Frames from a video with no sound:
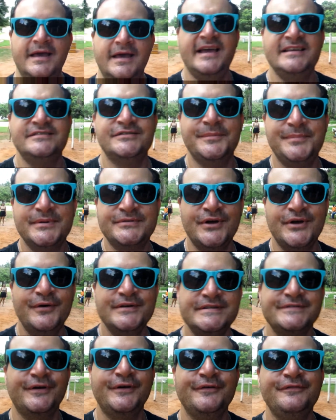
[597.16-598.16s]
É isso aí, pessoal.
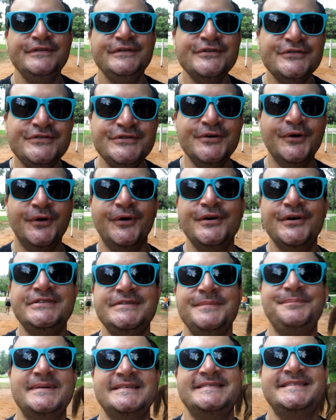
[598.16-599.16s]
Esse foi o vídeo de hoje,
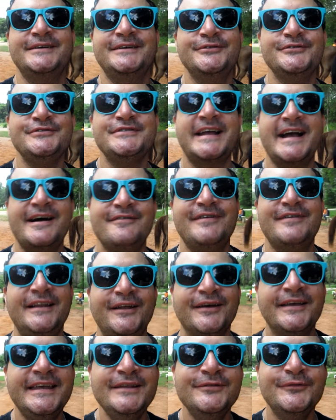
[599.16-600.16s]
passeando de cavalo
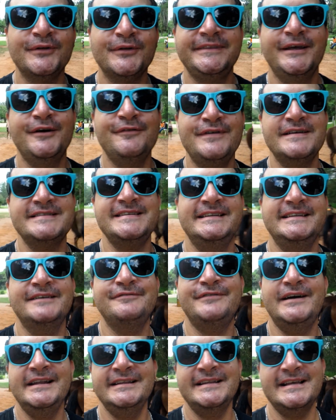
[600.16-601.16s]
aqui no Hotel Fazenda
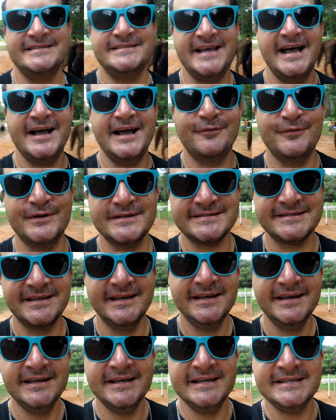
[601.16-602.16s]
Vale das Águas.
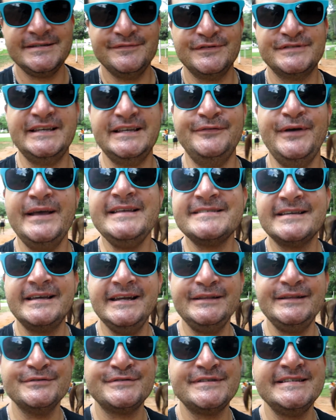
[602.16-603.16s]
Se você não é
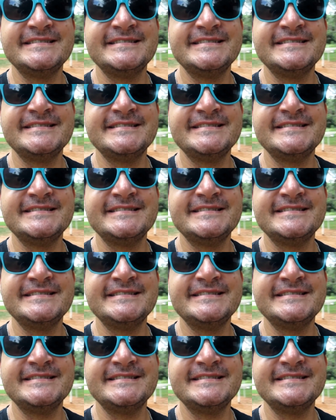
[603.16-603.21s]
inscrito, se